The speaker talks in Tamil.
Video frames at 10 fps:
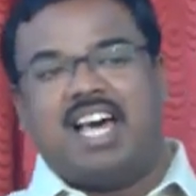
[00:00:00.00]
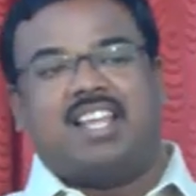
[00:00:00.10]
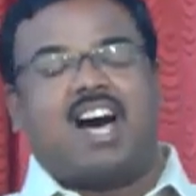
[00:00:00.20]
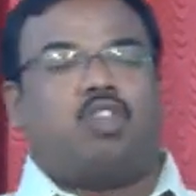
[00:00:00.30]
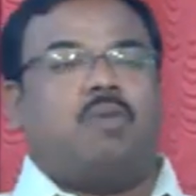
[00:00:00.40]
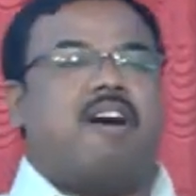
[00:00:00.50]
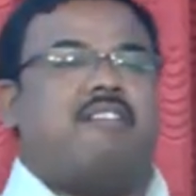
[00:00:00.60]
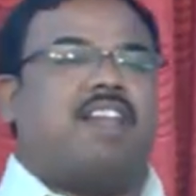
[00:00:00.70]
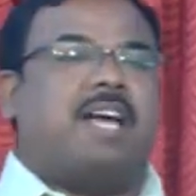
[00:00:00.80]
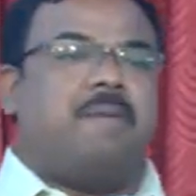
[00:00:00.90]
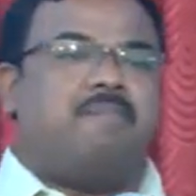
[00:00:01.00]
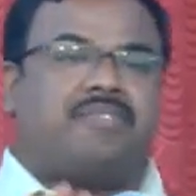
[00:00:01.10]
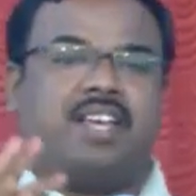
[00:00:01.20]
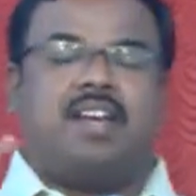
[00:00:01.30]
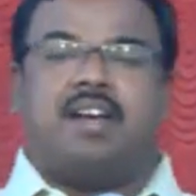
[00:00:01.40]
அந்த ஆத்மாவில்
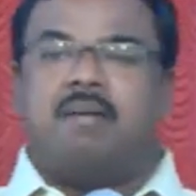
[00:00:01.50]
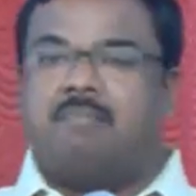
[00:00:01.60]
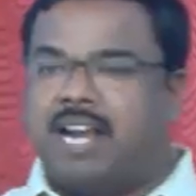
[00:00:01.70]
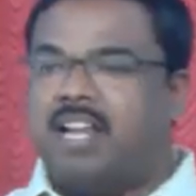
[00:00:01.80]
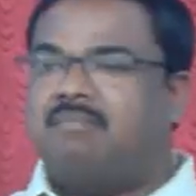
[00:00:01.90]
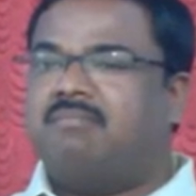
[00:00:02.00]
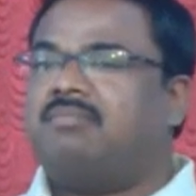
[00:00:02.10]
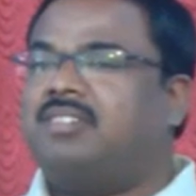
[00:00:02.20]
மனம்